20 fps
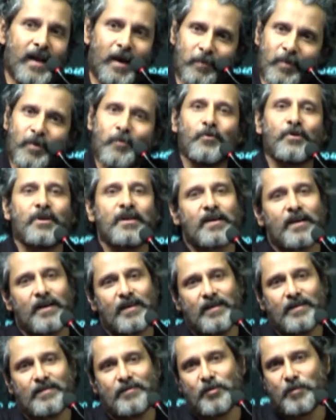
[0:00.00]
நம்ம ஊருன்னு
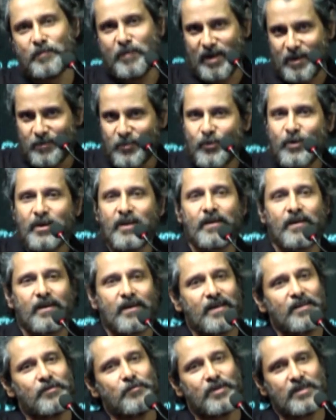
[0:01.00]
கிடையாது ஒரு பரமக்குடின்னு
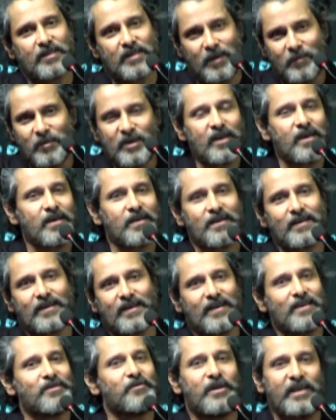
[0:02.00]
கிடையாது ஒரு தமிழ்நாடுன்னு
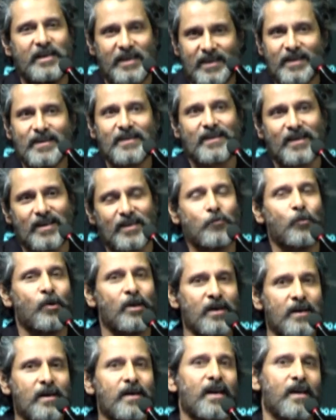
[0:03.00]
கிடையாது இந்தியான்னு கிடையாது
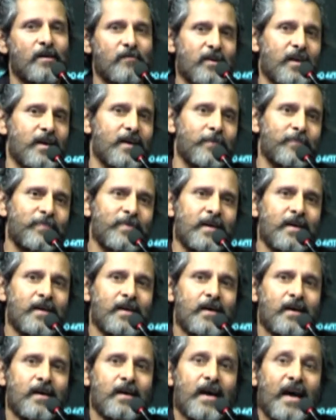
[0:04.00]
உலக அளவில்
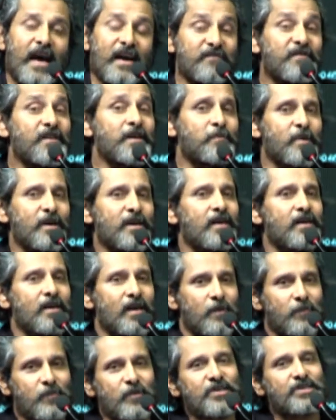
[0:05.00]
Everybody
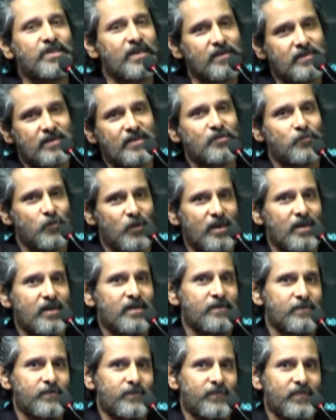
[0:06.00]
appreciates his work.
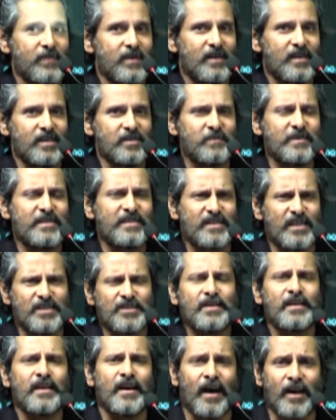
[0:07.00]
He's been
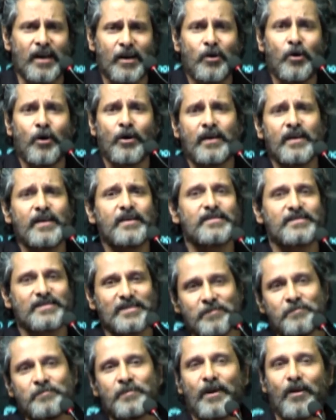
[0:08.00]
such an iconic
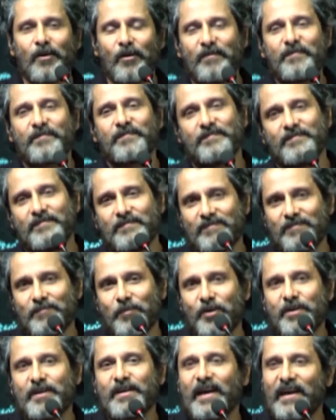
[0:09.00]
symbol of
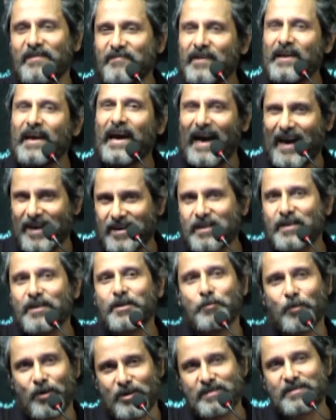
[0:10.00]
what every
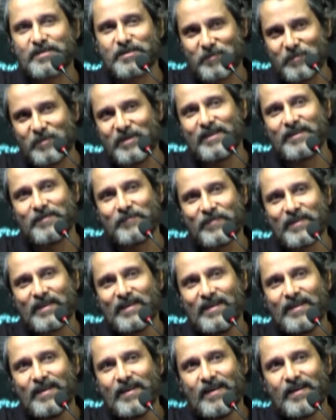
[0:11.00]
actor wants to be.
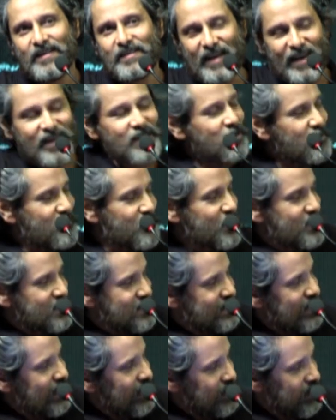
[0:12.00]
Thank you for
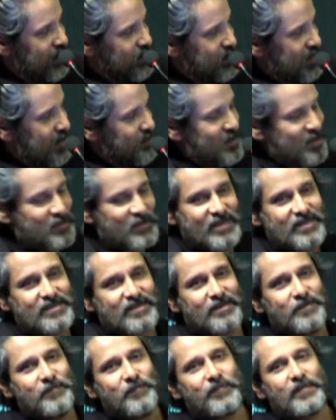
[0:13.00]
instilling the dream in me,
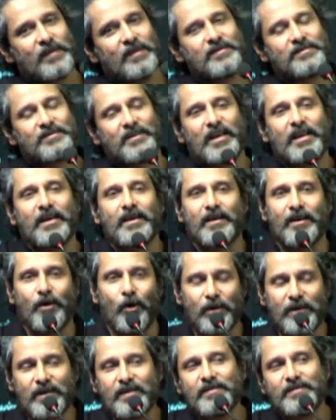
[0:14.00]
sir. It's really an
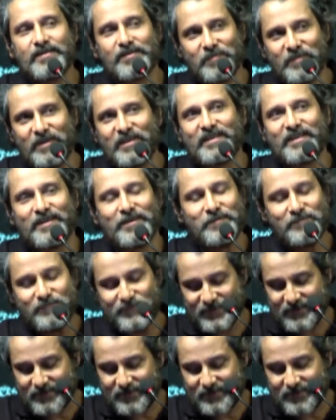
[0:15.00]
honor to be here